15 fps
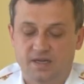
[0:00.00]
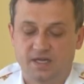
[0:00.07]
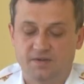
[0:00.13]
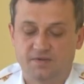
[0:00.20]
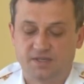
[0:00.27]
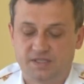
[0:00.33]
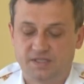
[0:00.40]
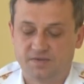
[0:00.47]

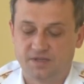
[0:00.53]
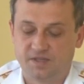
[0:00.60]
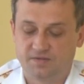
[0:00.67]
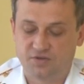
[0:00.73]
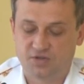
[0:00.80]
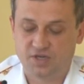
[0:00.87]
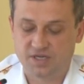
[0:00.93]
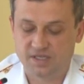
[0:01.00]
Реверсивное
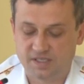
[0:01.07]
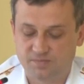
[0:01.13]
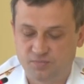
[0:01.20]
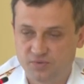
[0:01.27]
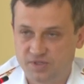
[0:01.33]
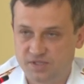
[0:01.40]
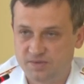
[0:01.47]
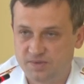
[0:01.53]
движение
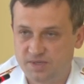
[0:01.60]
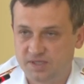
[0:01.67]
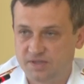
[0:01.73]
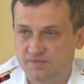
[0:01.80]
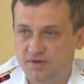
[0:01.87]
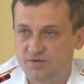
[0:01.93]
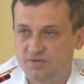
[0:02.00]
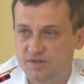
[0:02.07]
запустим где-то
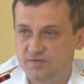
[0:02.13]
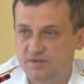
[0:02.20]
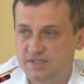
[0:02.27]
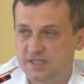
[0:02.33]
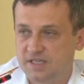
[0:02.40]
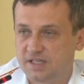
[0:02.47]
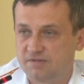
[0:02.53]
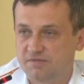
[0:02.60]
в районе
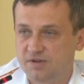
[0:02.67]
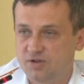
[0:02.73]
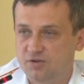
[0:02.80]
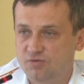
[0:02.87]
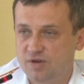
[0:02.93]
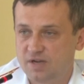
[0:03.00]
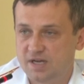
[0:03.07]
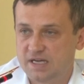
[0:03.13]
20
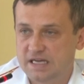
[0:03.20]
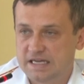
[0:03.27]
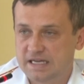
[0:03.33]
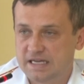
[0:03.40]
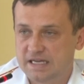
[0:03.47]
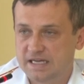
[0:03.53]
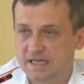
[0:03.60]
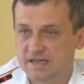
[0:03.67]
июля
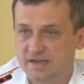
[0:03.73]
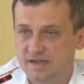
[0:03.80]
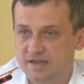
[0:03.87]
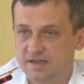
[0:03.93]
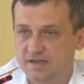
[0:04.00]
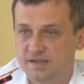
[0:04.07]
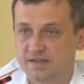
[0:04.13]
на